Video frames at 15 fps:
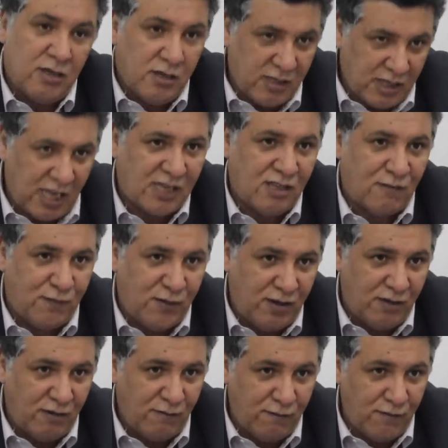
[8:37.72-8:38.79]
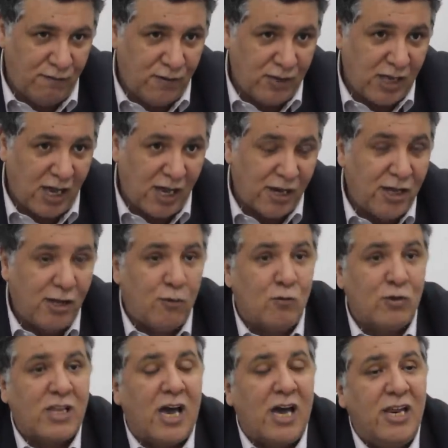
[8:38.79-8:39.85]
يتحط في في في تقارير
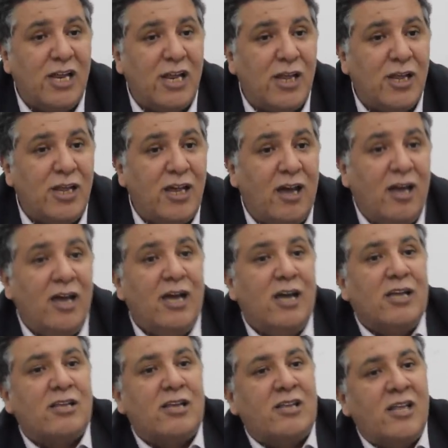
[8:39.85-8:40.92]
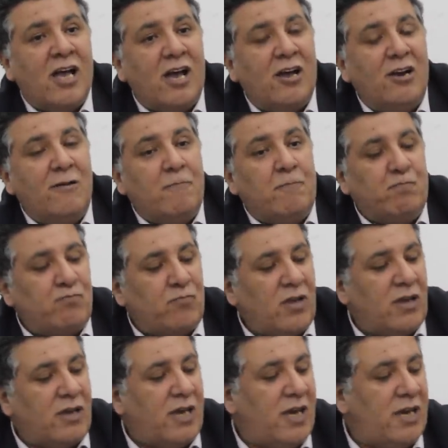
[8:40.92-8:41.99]
والتقارير هذه تتنقل
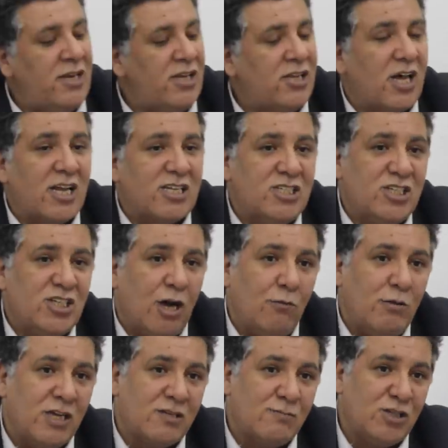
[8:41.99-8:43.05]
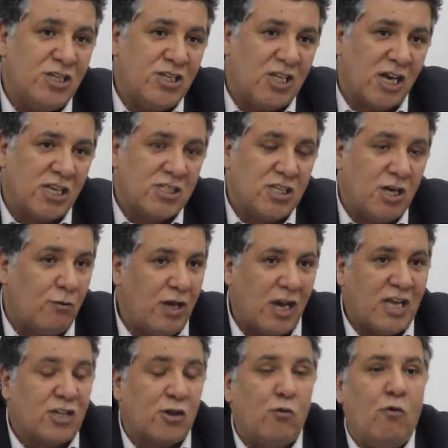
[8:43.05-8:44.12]
كان ادارات الجهويه تمشي لادارات الجهويه
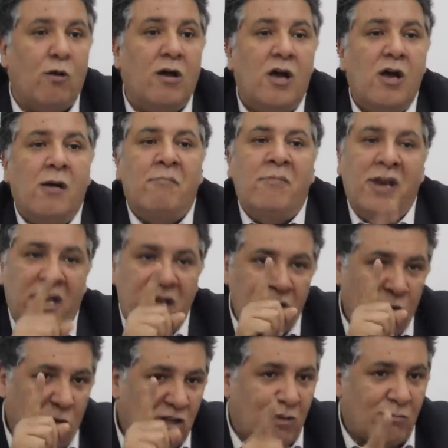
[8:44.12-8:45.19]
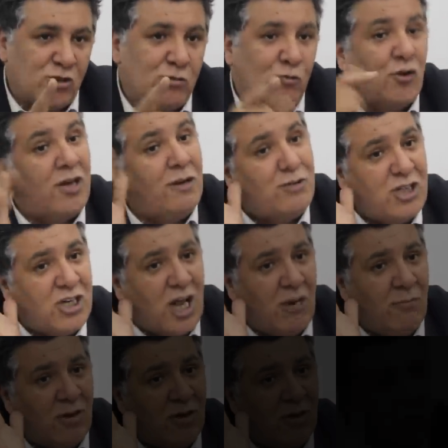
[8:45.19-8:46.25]
على خاطر هو من اي نقطه من الجمهوريه باش
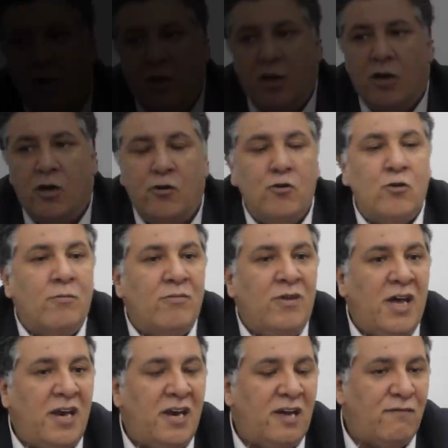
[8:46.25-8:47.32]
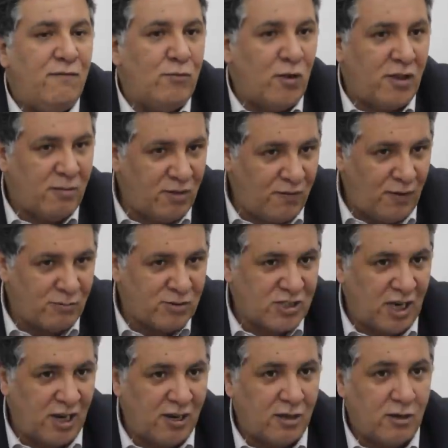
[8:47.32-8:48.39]
يكلمك اليوم نحن في منظمه دفاع
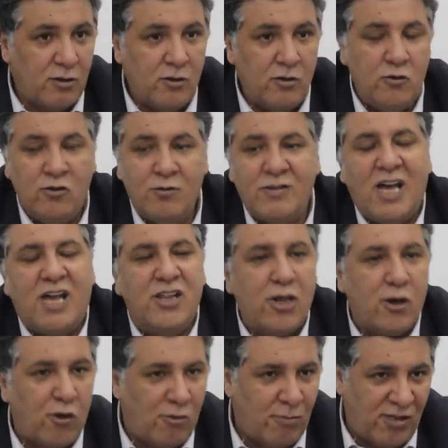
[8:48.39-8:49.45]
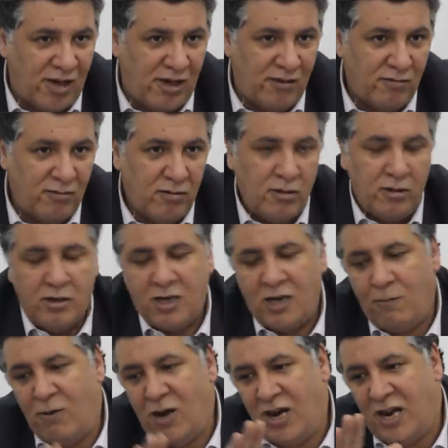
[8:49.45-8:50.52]
المستهلك اليوم تحذير الرمضان
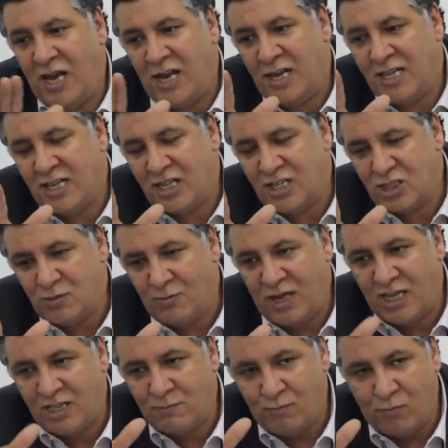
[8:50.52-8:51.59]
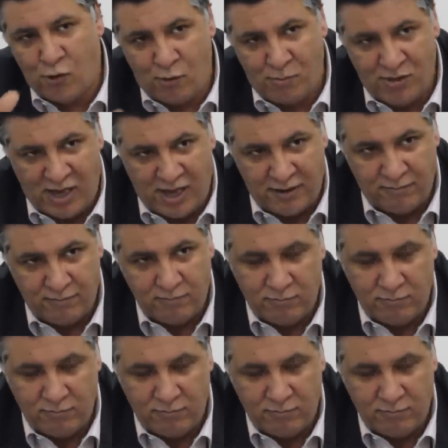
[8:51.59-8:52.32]
قبل هنا ثلاثه جمعات من رمضان